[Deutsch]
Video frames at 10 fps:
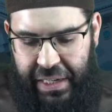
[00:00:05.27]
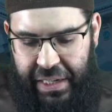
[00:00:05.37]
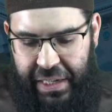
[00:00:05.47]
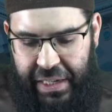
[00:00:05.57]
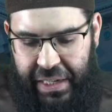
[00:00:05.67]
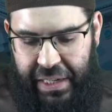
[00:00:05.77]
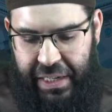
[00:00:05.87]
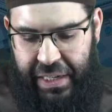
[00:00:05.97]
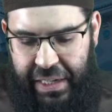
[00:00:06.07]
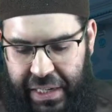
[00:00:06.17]
indem er
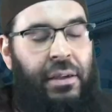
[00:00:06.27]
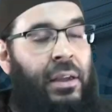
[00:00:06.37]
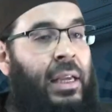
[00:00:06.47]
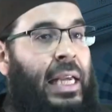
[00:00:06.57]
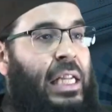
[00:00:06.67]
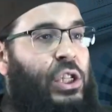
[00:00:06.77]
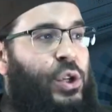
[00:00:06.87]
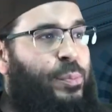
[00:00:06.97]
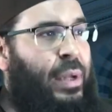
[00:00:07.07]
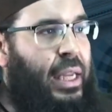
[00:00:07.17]
sagte,
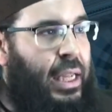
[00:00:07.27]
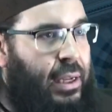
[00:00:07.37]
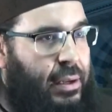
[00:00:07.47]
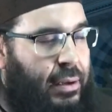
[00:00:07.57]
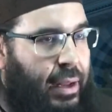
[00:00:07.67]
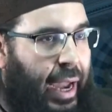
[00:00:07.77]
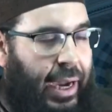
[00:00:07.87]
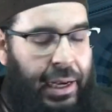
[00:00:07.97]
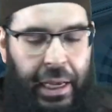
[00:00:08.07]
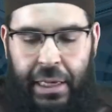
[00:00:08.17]
Jibril
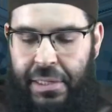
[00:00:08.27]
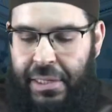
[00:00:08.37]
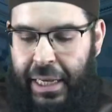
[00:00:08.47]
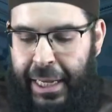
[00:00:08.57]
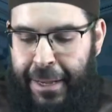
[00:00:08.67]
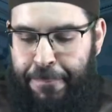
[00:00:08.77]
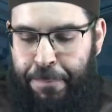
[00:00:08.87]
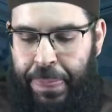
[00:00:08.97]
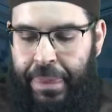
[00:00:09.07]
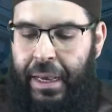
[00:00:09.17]
salam
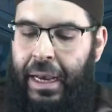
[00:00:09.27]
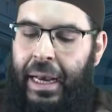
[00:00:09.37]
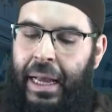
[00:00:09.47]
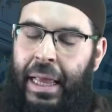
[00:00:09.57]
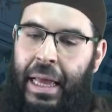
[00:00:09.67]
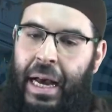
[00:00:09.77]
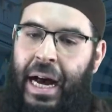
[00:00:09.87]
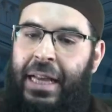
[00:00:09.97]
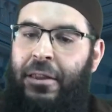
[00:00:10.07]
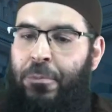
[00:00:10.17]

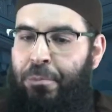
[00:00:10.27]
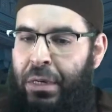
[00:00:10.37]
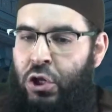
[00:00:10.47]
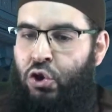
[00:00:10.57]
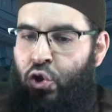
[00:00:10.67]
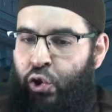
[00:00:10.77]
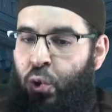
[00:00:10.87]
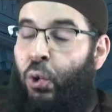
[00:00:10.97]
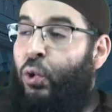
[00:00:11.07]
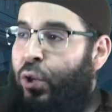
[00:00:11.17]
hat mich
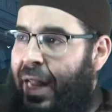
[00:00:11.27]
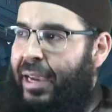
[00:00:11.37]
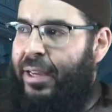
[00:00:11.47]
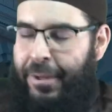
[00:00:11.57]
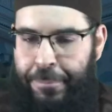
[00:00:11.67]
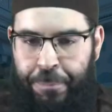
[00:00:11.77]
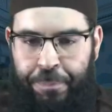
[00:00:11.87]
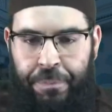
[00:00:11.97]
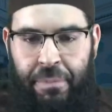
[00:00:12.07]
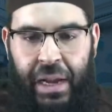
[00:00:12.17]
so lange
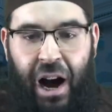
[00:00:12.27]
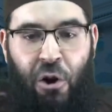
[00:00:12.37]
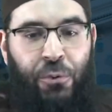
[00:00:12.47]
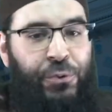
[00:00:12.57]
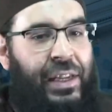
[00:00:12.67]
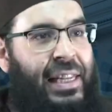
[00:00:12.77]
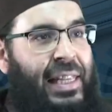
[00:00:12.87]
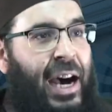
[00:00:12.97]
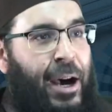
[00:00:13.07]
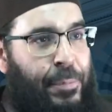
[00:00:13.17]
auf den
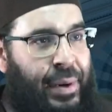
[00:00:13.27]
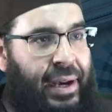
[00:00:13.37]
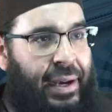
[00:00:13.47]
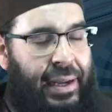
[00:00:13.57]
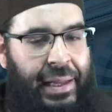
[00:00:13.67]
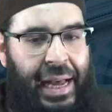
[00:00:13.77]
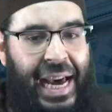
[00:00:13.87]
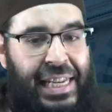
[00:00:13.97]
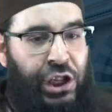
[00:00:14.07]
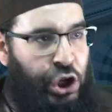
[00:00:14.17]
Nachbar
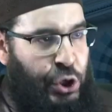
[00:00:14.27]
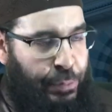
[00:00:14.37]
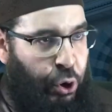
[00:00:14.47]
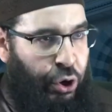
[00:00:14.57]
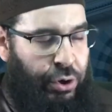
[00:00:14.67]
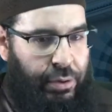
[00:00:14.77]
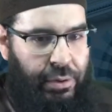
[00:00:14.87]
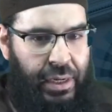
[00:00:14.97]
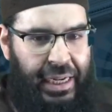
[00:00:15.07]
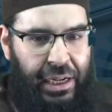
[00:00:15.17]
angesprochen,
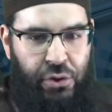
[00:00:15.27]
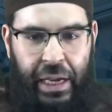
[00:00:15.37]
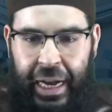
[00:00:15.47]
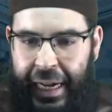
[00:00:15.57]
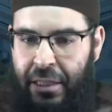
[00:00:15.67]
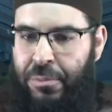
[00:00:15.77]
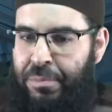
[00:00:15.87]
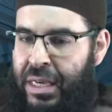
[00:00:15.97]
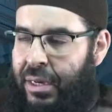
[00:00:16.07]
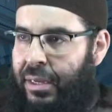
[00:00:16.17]
also er hat
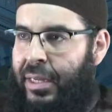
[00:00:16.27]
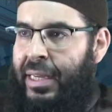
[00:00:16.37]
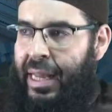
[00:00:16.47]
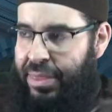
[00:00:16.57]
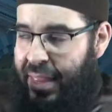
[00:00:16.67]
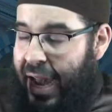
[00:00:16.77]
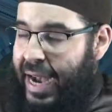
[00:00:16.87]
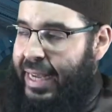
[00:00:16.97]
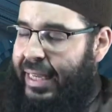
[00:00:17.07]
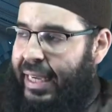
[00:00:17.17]
mir
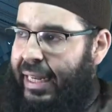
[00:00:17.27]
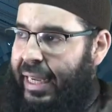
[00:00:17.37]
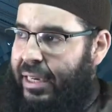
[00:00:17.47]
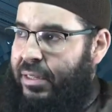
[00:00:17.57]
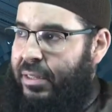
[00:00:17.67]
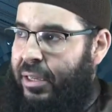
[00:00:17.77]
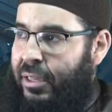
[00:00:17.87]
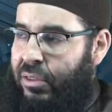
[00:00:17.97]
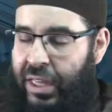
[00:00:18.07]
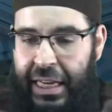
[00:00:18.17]
nahegelegt,
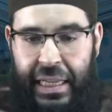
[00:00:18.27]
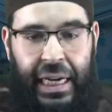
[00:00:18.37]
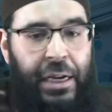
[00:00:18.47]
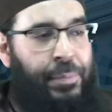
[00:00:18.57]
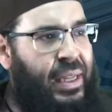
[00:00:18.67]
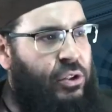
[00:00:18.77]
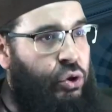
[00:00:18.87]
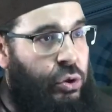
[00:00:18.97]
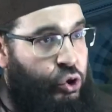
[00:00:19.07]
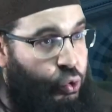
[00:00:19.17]
den
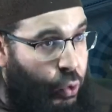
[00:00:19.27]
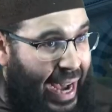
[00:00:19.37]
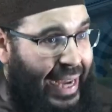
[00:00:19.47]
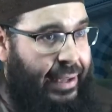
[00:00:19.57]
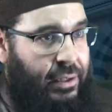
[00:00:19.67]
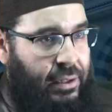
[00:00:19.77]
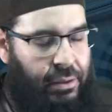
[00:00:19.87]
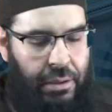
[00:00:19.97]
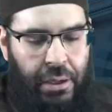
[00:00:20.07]
Nachbarn zu achten,